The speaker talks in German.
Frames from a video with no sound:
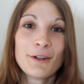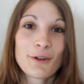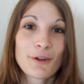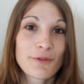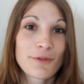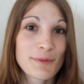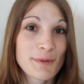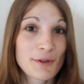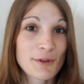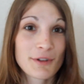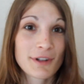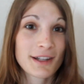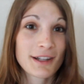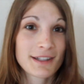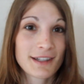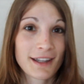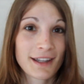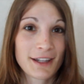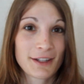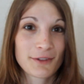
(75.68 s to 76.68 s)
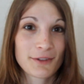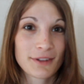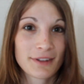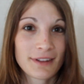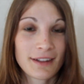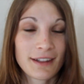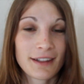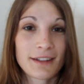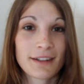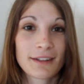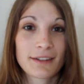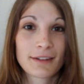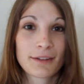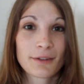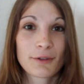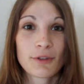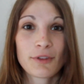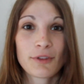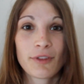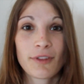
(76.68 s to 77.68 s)
Und wie man nun anhand der Rechnung sieht, ist es
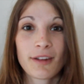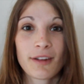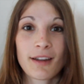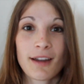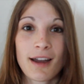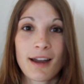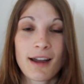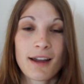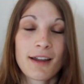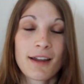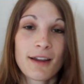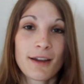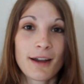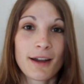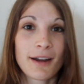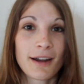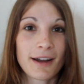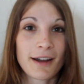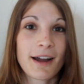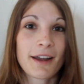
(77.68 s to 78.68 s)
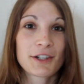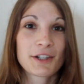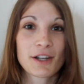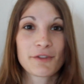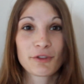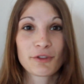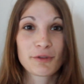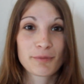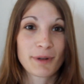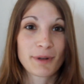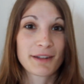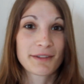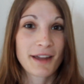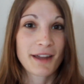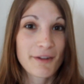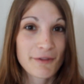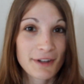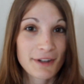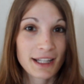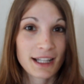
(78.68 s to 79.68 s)
günstiger, Anschaffungspreis
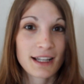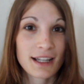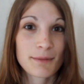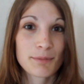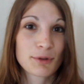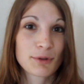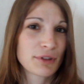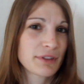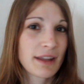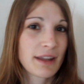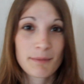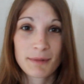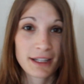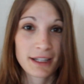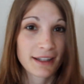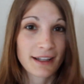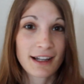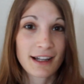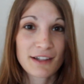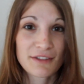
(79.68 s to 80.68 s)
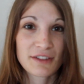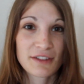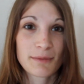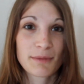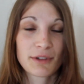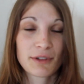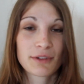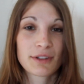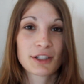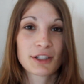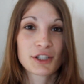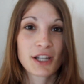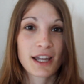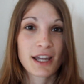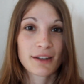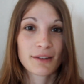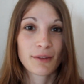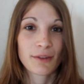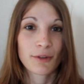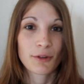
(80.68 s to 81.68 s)
Haflinger plus sämtliche Halfter, um sie
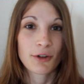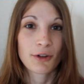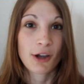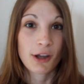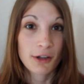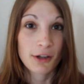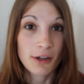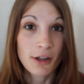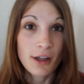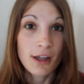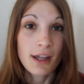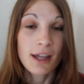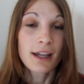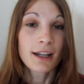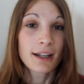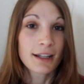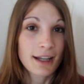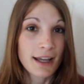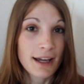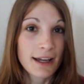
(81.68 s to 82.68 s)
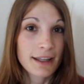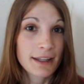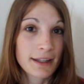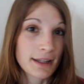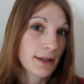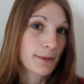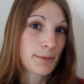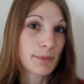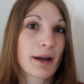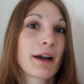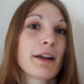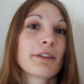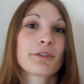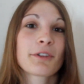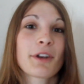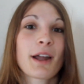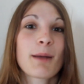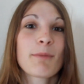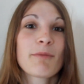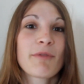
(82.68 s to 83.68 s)
unterscheiden zu können, gleich Preis von
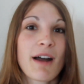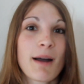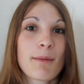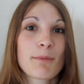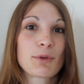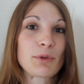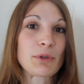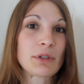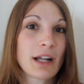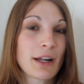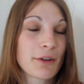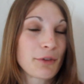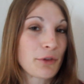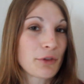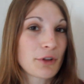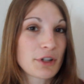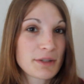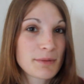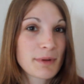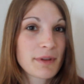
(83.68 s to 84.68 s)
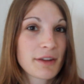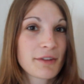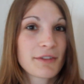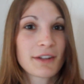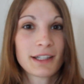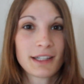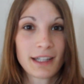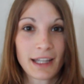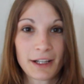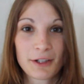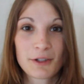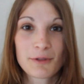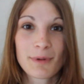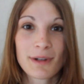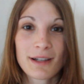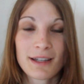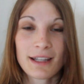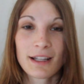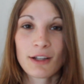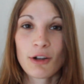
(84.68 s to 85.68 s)
einem Warmblut. Also sollte man sich vielleicht direkt
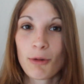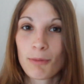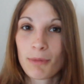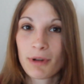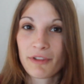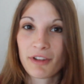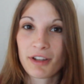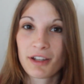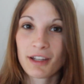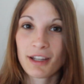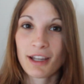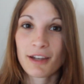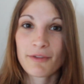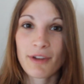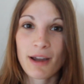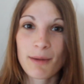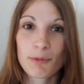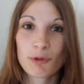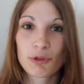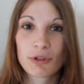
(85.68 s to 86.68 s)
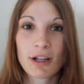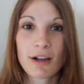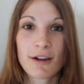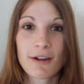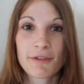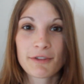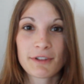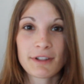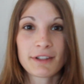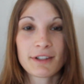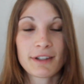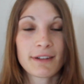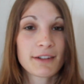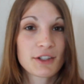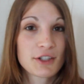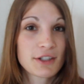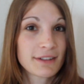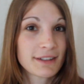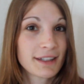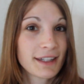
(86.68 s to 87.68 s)
überlegen, ob man sich nicht ein Warmblut kauft. Die sehen
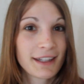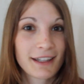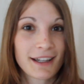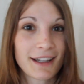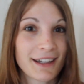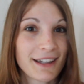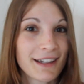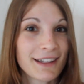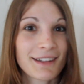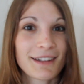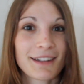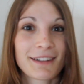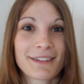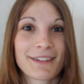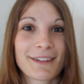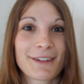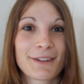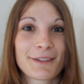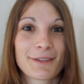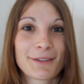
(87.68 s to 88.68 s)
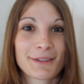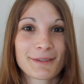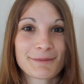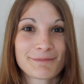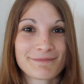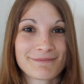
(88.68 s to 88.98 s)
schließlich alle anders aus.